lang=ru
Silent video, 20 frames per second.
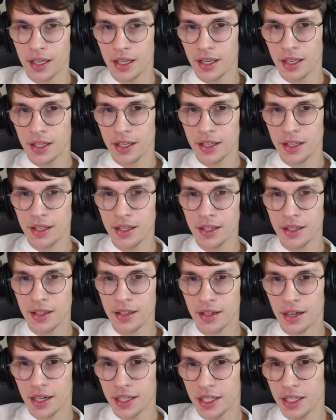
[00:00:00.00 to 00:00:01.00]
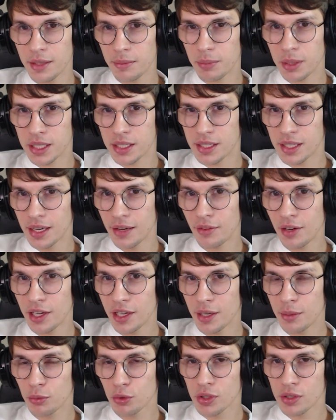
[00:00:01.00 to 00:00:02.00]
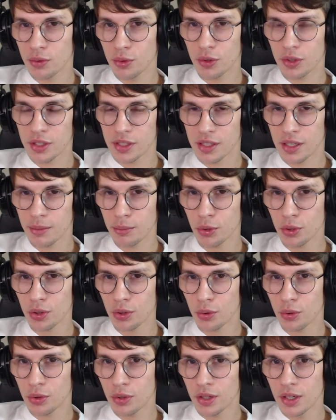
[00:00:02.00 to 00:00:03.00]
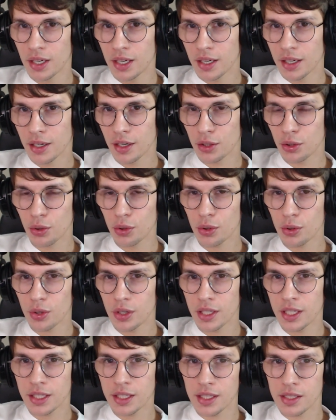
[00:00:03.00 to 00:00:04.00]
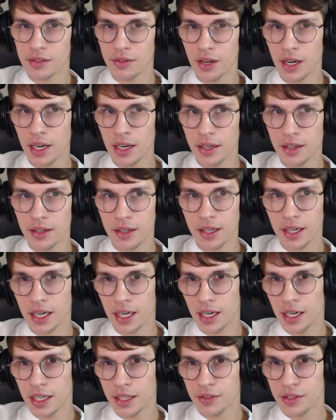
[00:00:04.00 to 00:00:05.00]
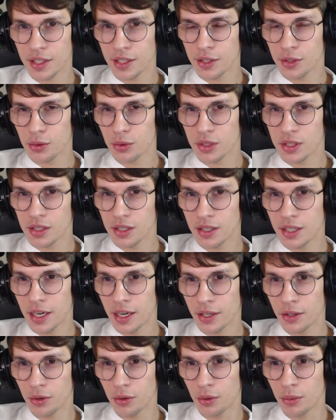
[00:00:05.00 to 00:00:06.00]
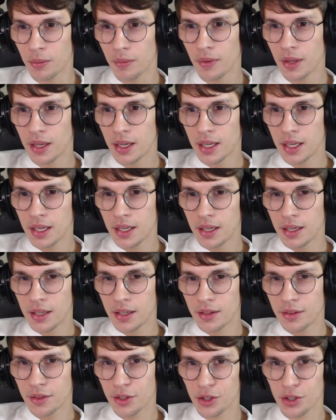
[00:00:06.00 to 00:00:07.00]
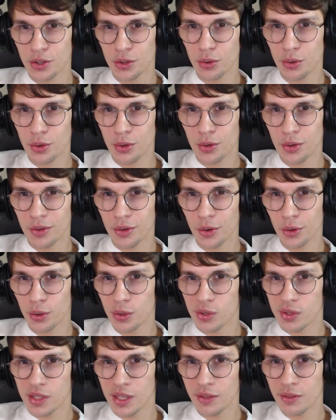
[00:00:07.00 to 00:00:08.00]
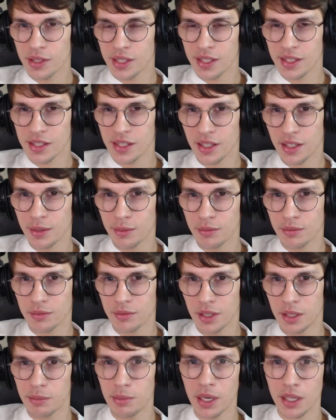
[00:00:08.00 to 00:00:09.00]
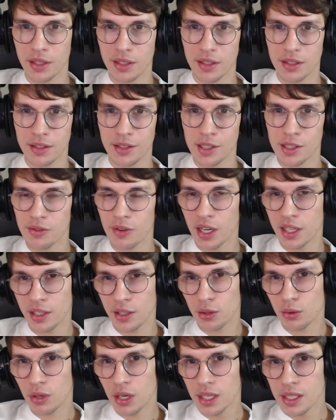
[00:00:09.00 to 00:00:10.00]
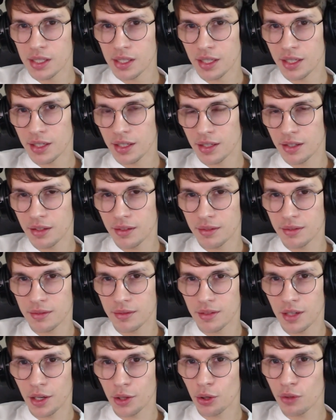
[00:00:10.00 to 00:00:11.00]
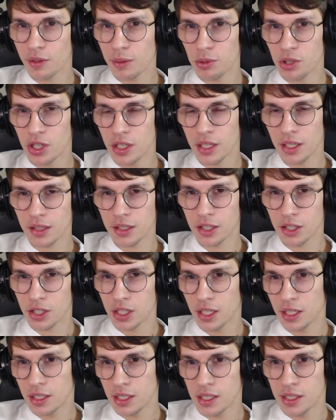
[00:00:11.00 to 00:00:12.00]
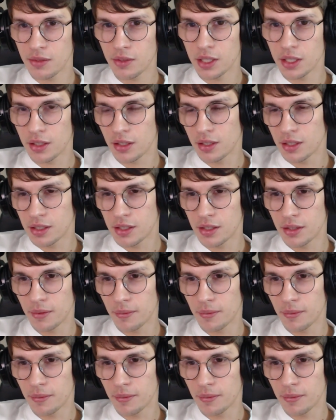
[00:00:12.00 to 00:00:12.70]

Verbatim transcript: и они представили ему свою разработку, которую они назвали «Королевский сукциданиум». На что Огюстава сказал им, ребята, название дурацкое, оно вообще не отражает действительности.